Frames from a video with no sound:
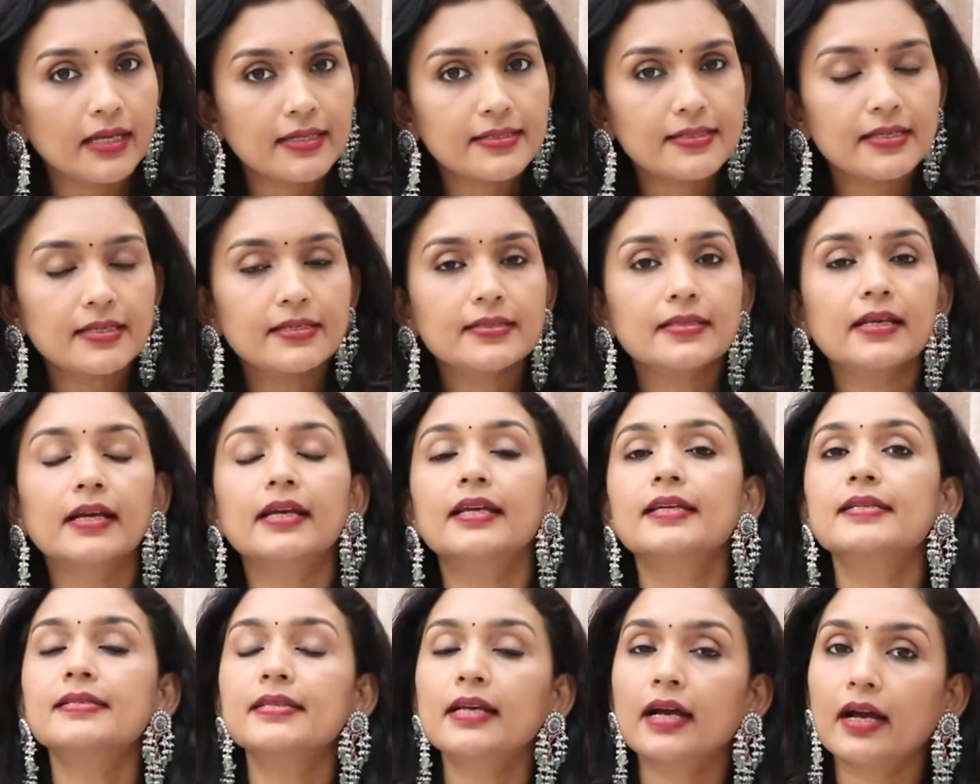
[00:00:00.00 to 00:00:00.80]

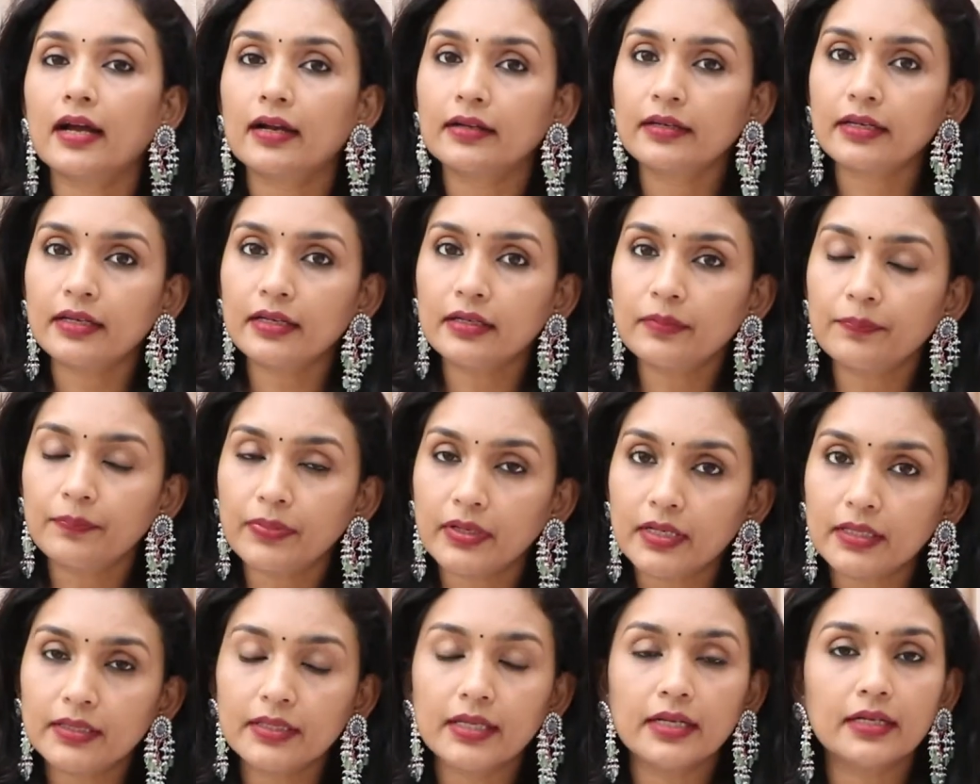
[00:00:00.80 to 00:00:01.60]
எக்ஸசைஸ் அட்டென்ட்
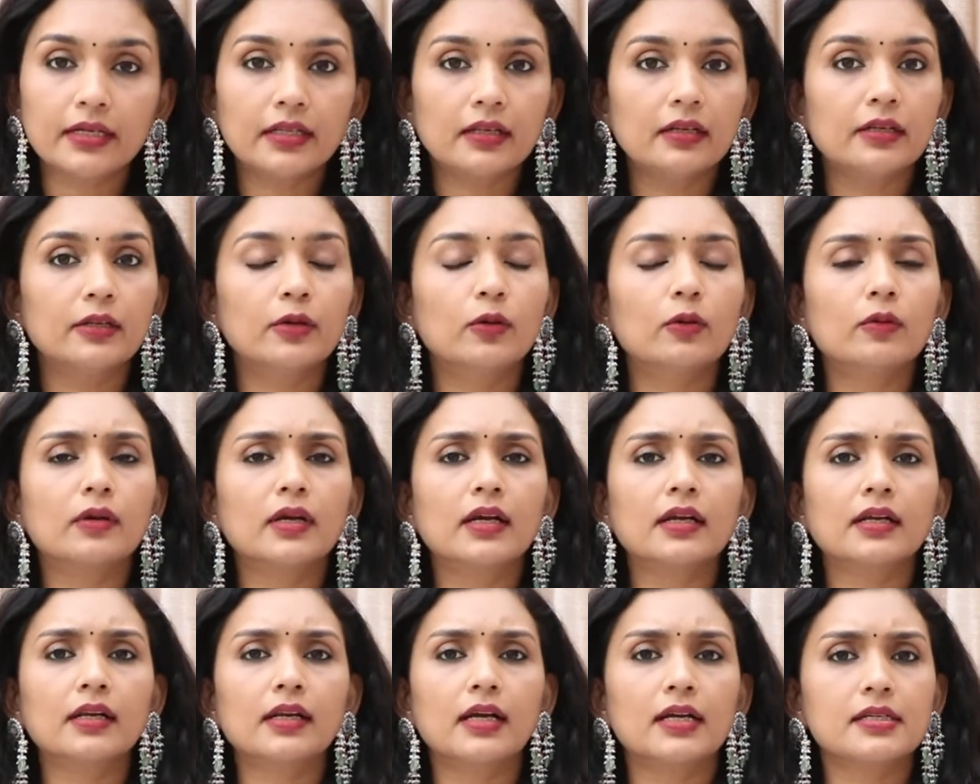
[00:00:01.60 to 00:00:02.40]
ப்ரீனேட்டல்
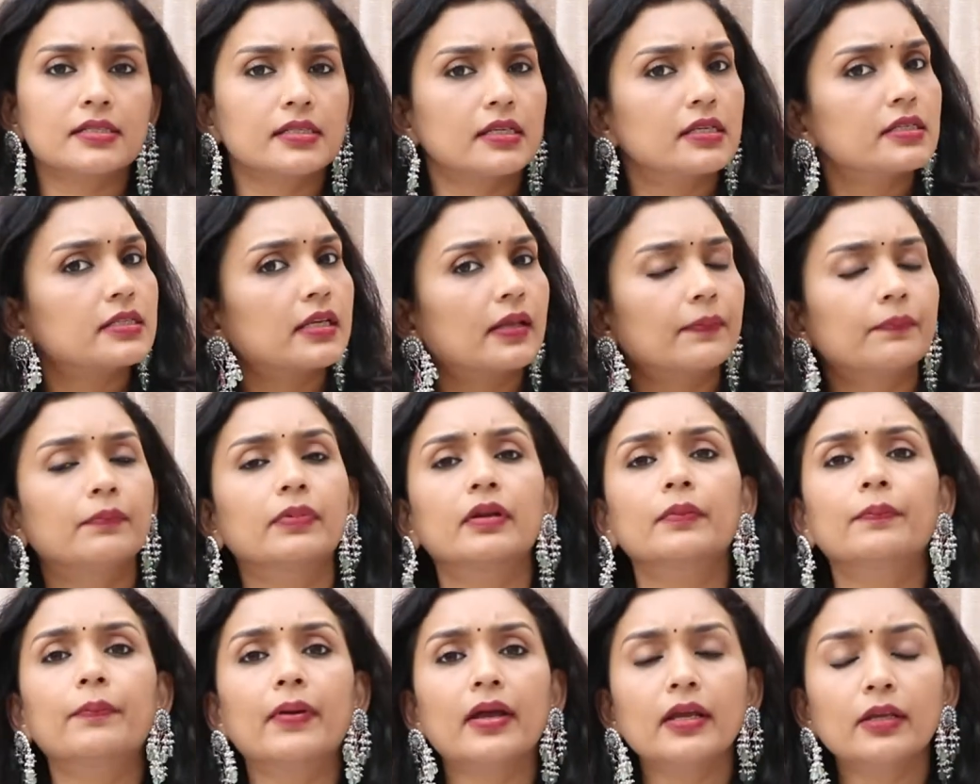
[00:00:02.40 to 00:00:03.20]
யோகா கிளாஸஸ் அண்ட்
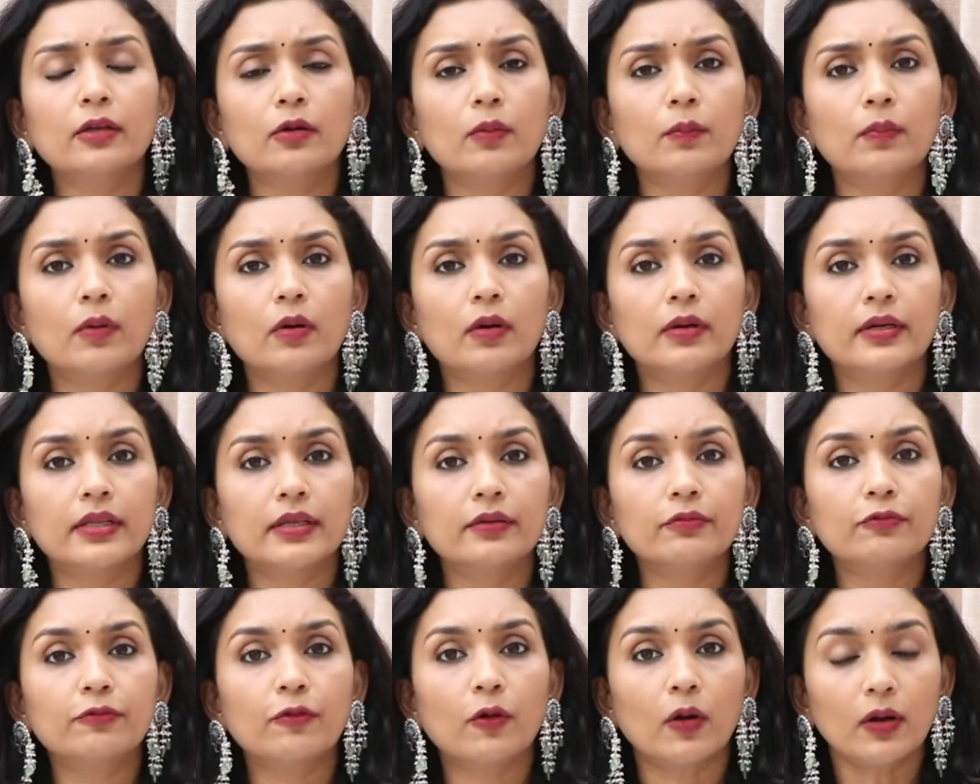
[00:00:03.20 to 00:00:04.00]
ப்ரிப்பேர் யோர்
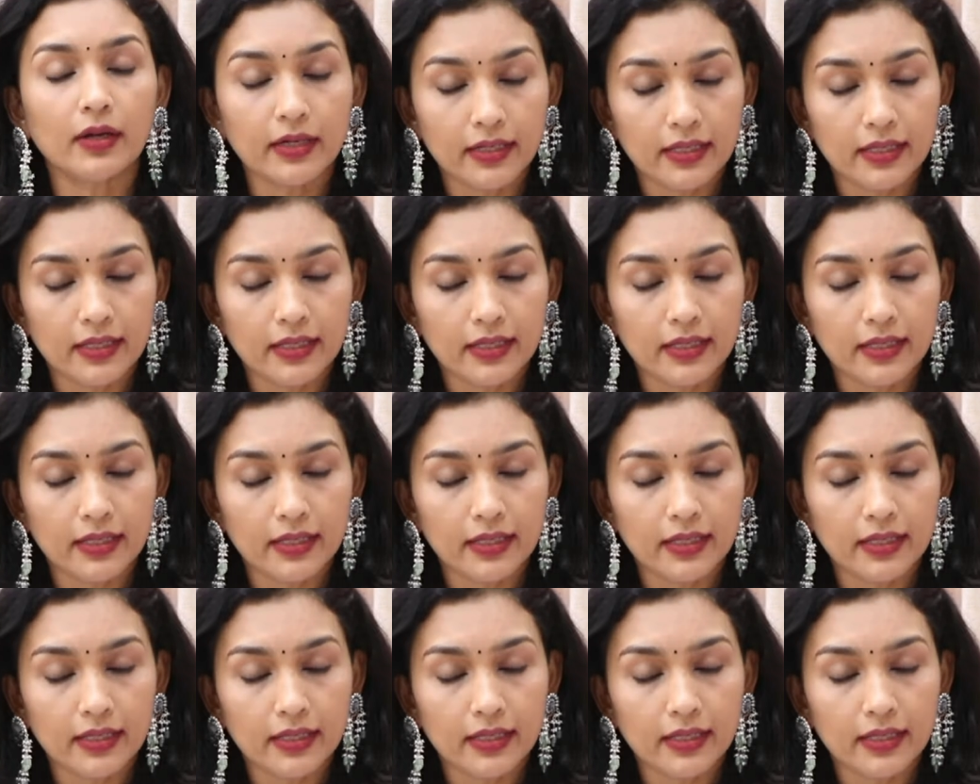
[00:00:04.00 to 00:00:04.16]
பாடி ஃபார்